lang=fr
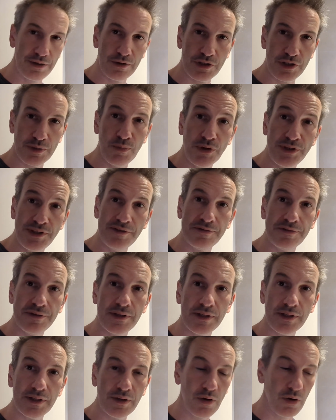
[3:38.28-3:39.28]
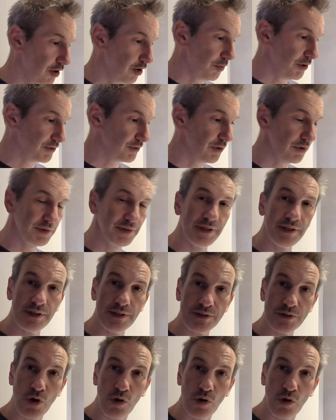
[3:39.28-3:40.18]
que j'ai modifiés en mettant des